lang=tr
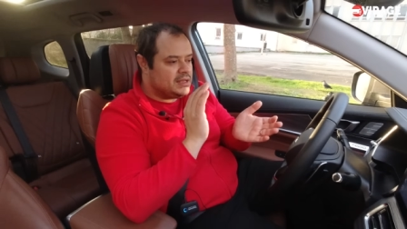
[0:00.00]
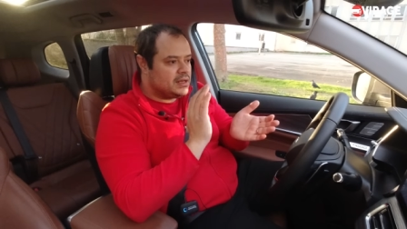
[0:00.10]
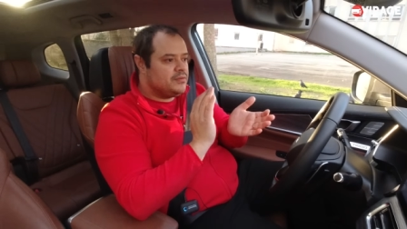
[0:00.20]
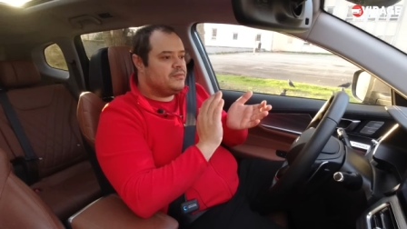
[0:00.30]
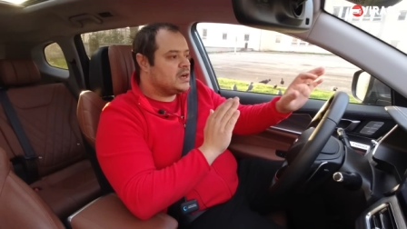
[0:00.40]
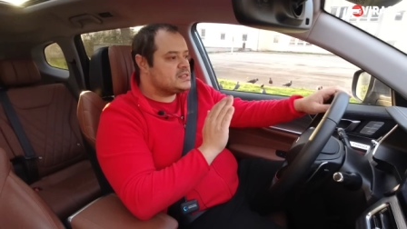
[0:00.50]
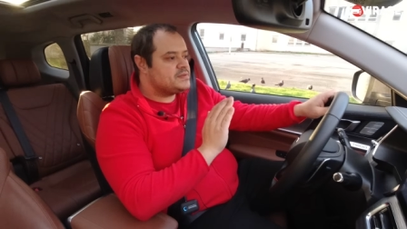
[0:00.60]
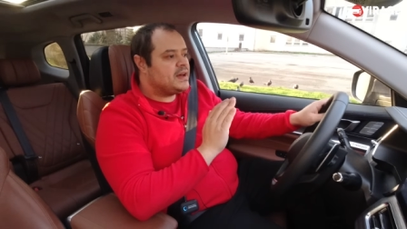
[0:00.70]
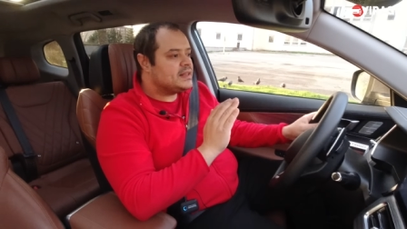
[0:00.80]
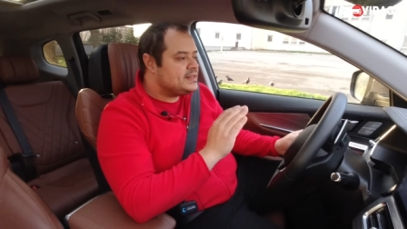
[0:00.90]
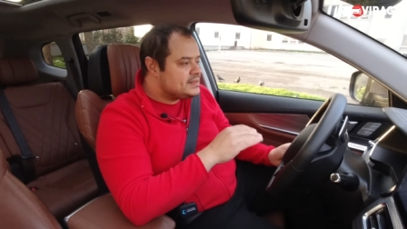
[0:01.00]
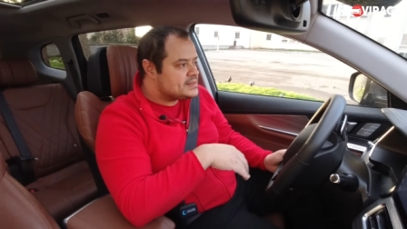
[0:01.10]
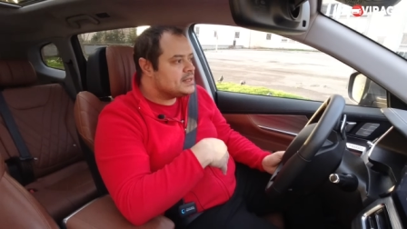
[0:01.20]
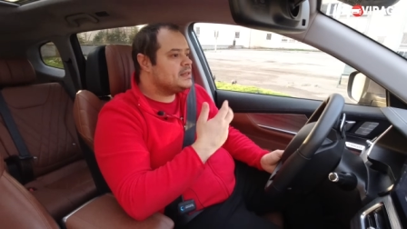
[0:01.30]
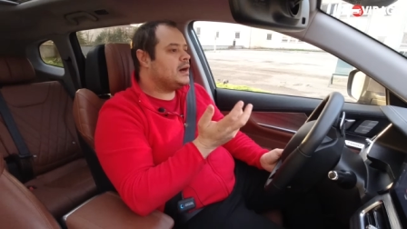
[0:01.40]
yarım gaz
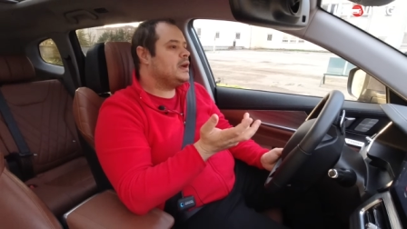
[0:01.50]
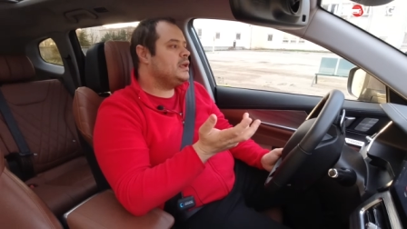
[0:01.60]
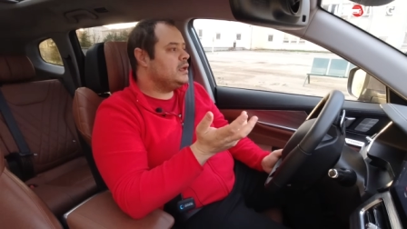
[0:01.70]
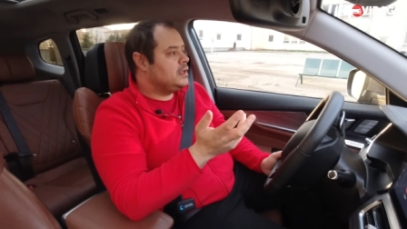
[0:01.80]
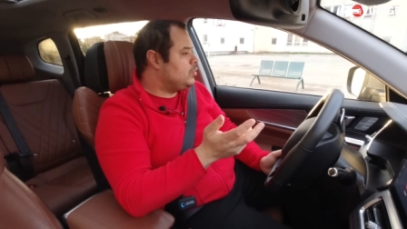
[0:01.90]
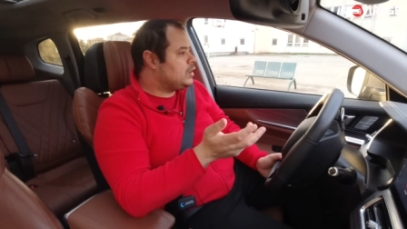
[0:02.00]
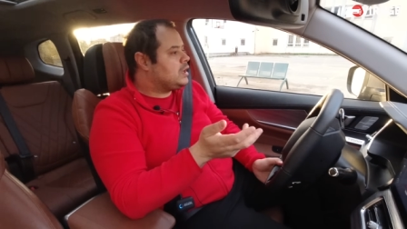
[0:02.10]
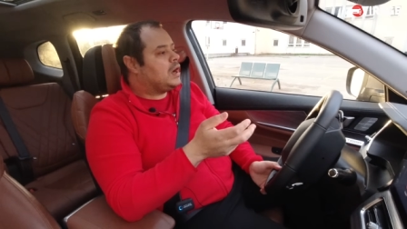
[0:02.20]
verdiğinizde dahi böyle